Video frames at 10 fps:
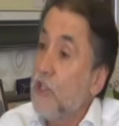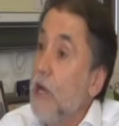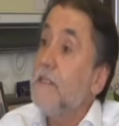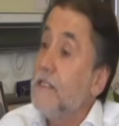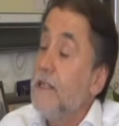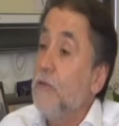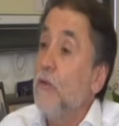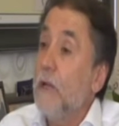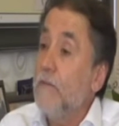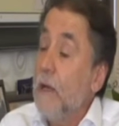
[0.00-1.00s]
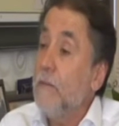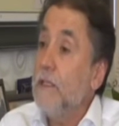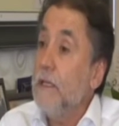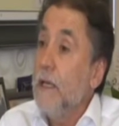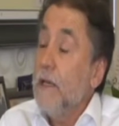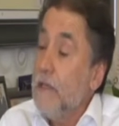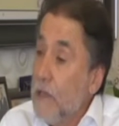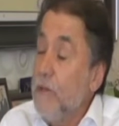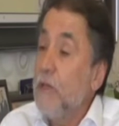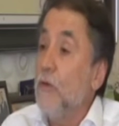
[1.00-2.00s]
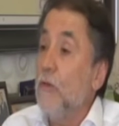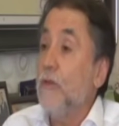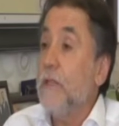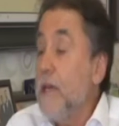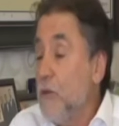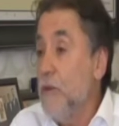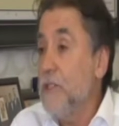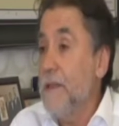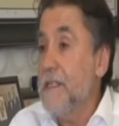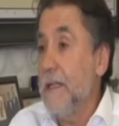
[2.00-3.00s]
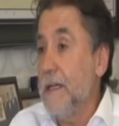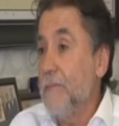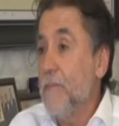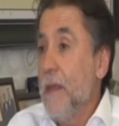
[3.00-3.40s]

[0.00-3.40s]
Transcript: Şanslı sektörler var mıdır? E tabii ki oldu. Teknoloji mesela.